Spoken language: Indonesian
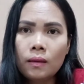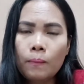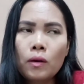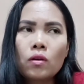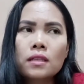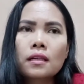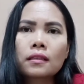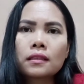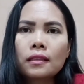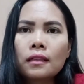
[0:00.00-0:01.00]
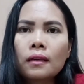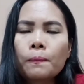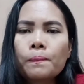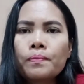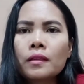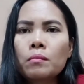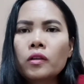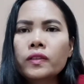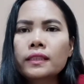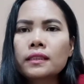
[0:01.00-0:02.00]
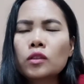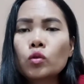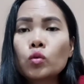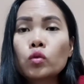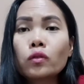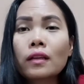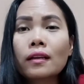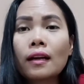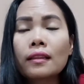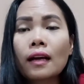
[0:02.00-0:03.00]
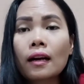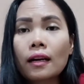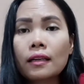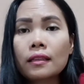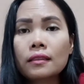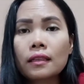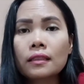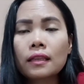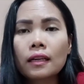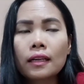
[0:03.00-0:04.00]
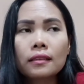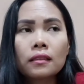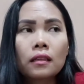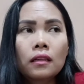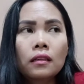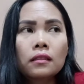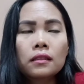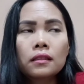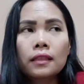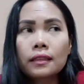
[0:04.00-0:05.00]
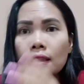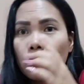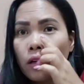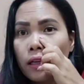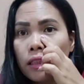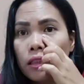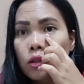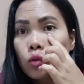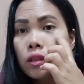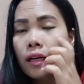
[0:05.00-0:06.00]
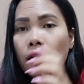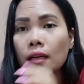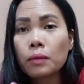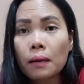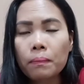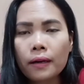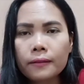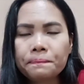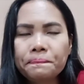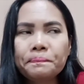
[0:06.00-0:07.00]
bawa saksi, bawa saksi itu untuk tanda tangan, tanda tangan e, nanti itu akan ditentuin tanggal berapa.